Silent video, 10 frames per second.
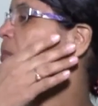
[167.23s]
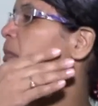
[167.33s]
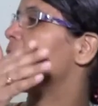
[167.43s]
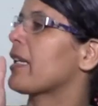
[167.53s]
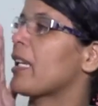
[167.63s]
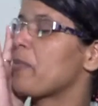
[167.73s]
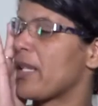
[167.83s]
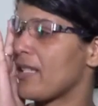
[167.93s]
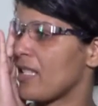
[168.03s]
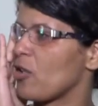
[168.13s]
mas que ele
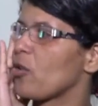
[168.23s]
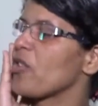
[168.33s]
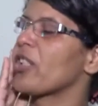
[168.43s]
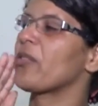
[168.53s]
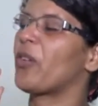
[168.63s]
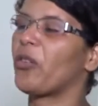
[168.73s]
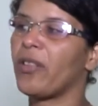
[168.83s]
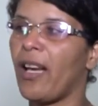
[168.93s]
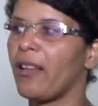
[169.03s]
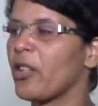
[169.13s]
precisou, a gente
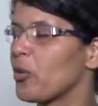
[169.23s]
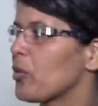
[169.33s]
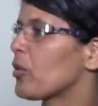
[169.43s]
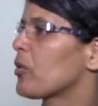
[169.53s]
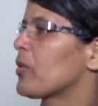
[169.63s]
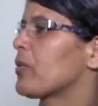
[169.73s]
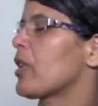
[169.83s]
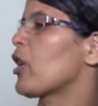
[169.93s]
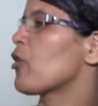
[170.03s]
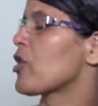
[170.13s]
votar e tudo.
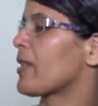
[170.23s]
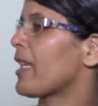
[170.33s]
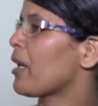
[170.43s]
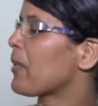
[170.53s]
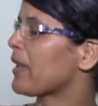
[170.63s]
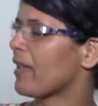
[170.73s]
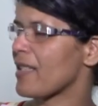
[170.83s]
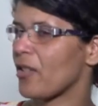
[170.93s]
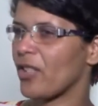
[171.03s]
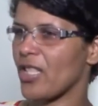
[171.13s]
E hoje até a
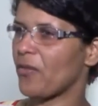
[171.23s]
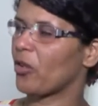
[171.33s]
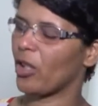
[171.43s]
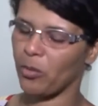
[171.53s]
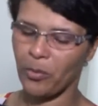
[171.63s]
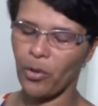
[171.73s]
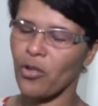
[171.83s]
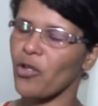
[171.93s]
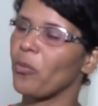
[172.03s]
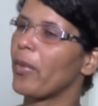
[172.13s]
medicação deixa faltar no
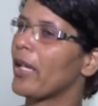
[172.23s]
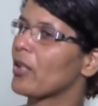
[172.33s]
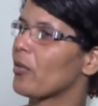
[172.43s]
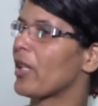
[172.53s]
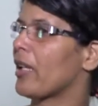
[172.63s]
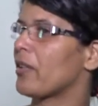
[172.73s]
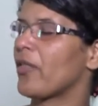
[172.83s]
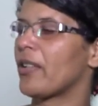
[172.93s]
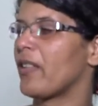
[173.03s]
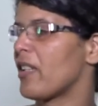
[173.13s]
posto, o médico que é,
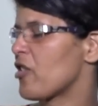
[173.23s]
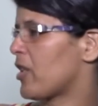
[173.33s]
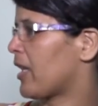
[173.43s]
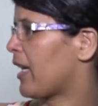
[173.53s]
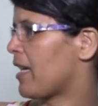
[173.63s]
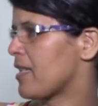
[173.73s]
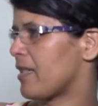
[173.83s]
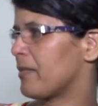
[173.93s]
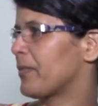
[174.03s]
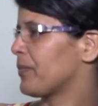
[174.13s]
devia atender a gente em
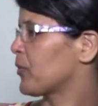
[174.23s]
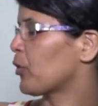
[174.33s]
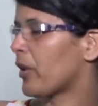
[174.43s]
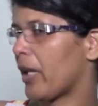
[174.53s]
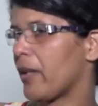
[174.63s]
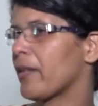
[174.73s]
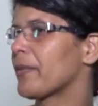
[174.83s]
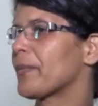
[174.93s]
casa não tem.